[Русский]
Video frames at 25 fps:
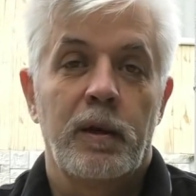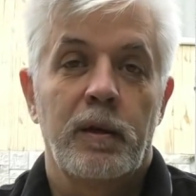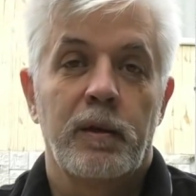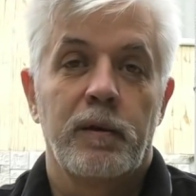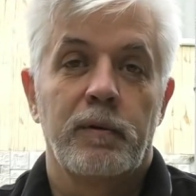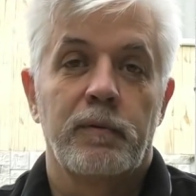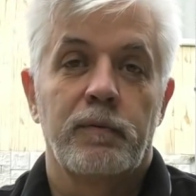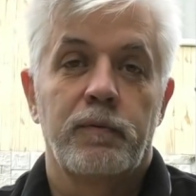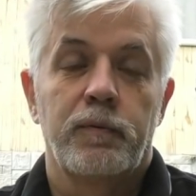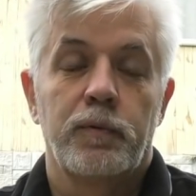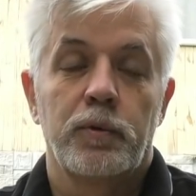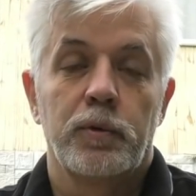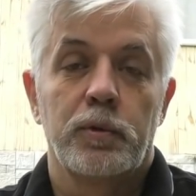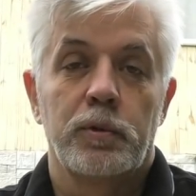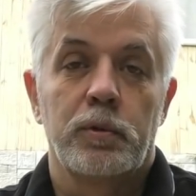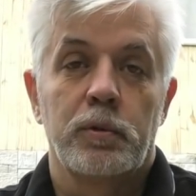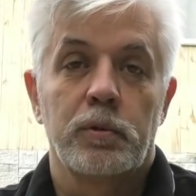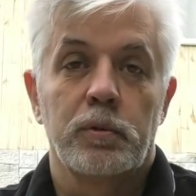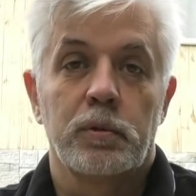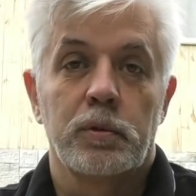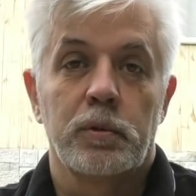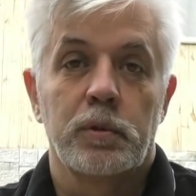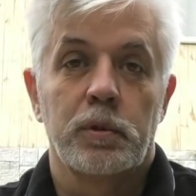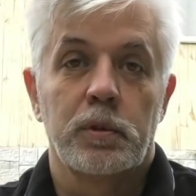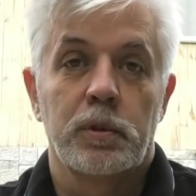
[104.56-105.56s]
Вот.
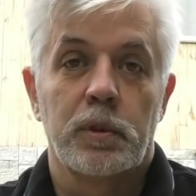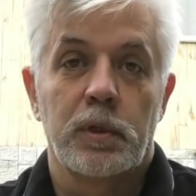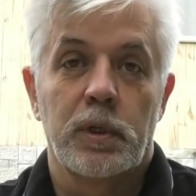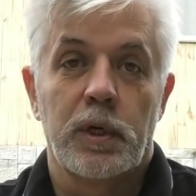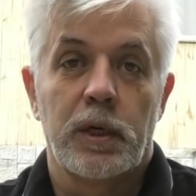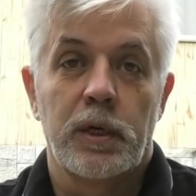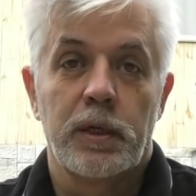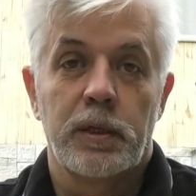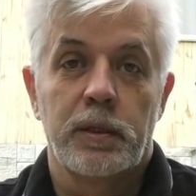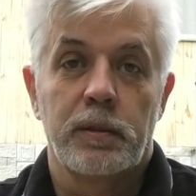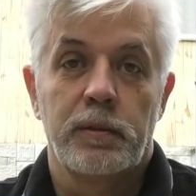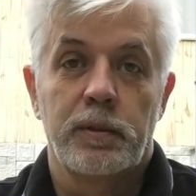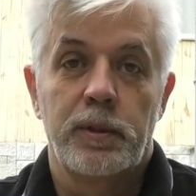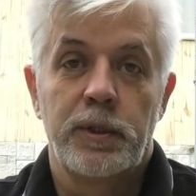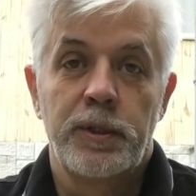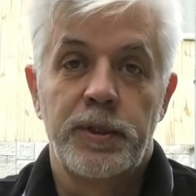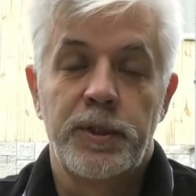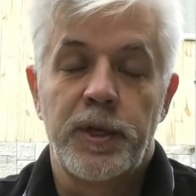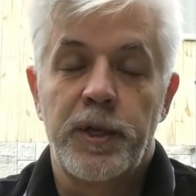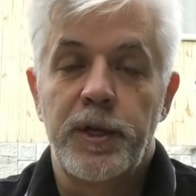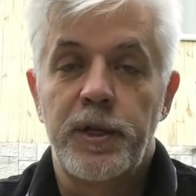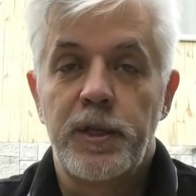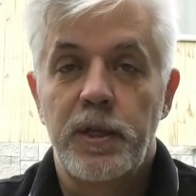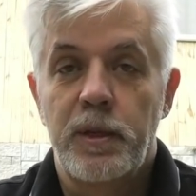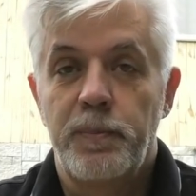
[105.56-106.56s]
Э, а
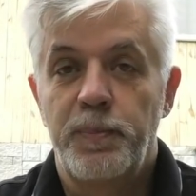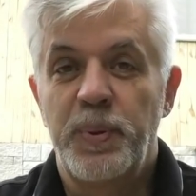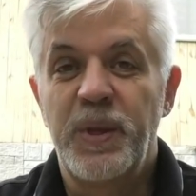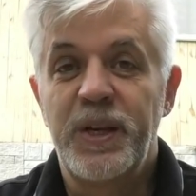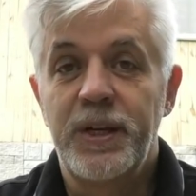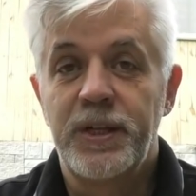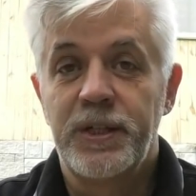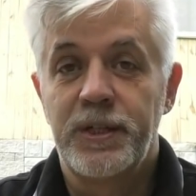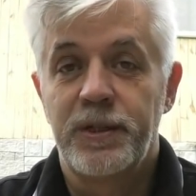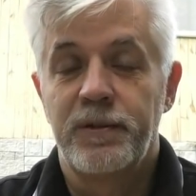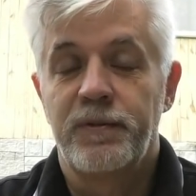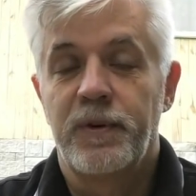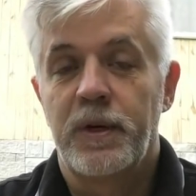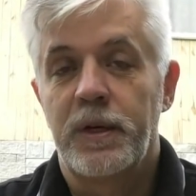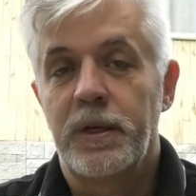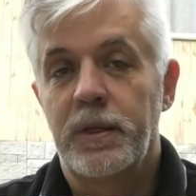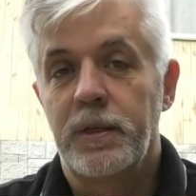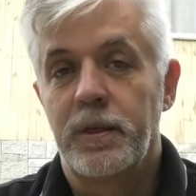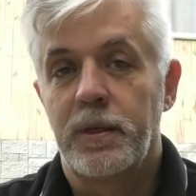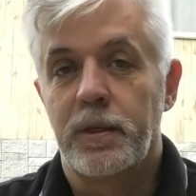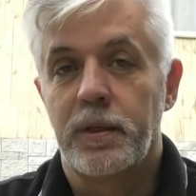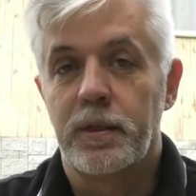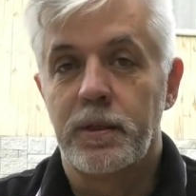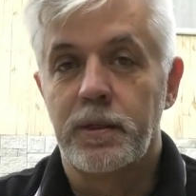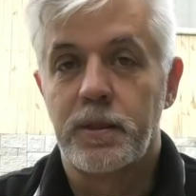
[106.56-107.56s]
искреннее
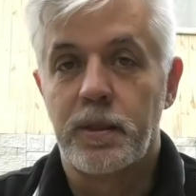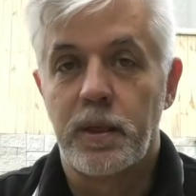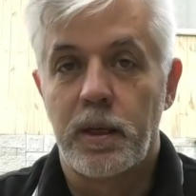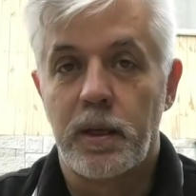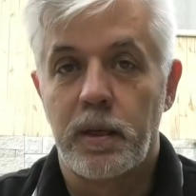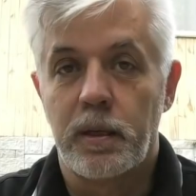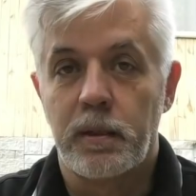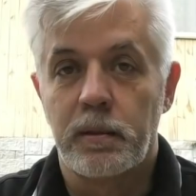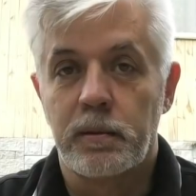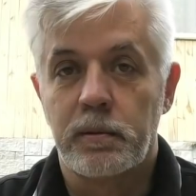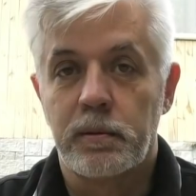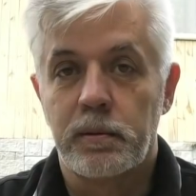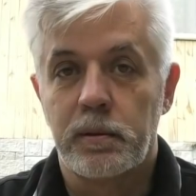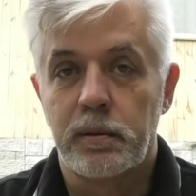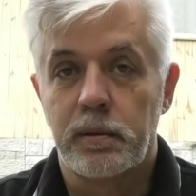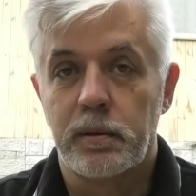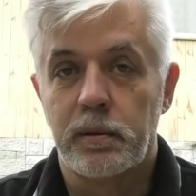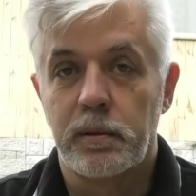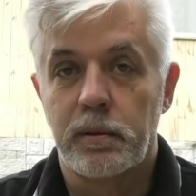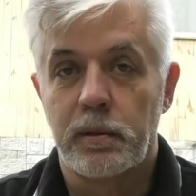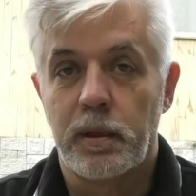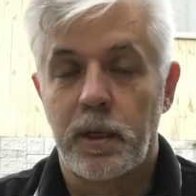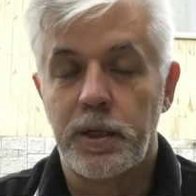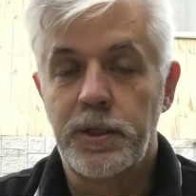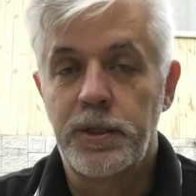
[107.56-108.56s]
переживание за
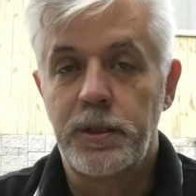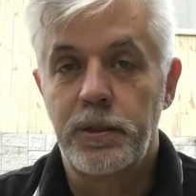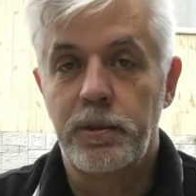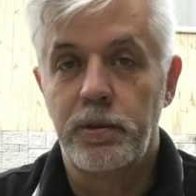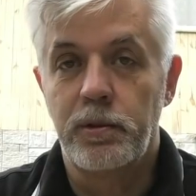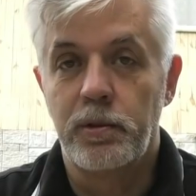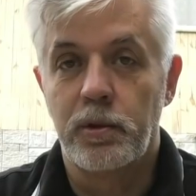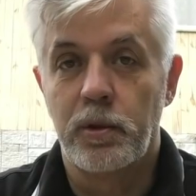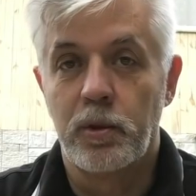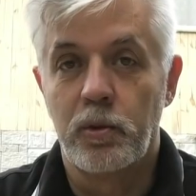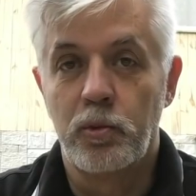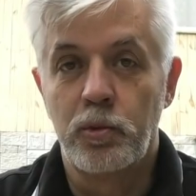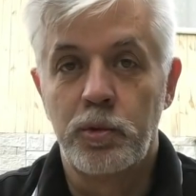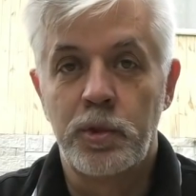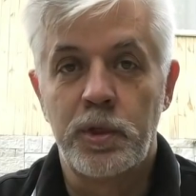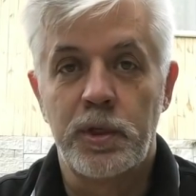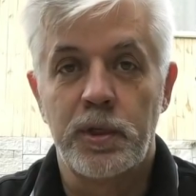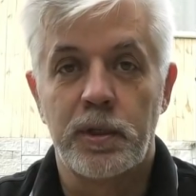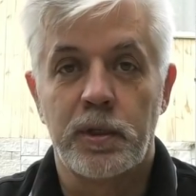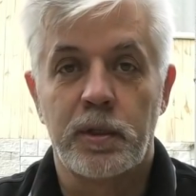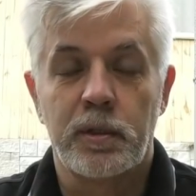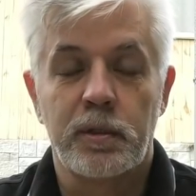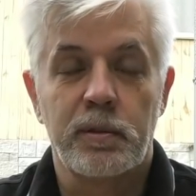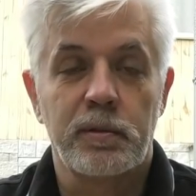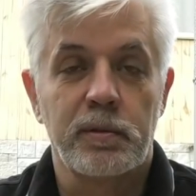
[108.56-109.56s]
э, Россию и
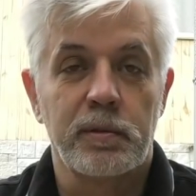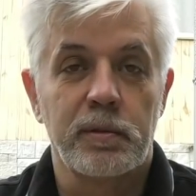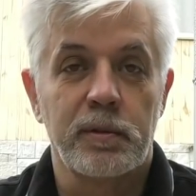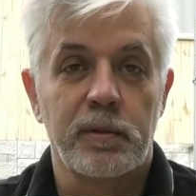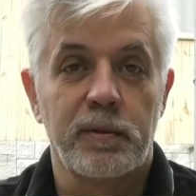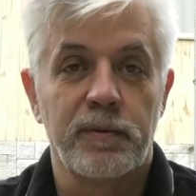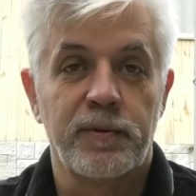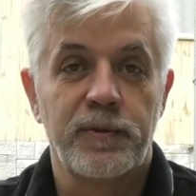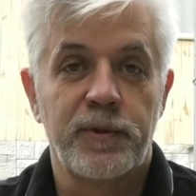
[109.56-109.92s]
русских э,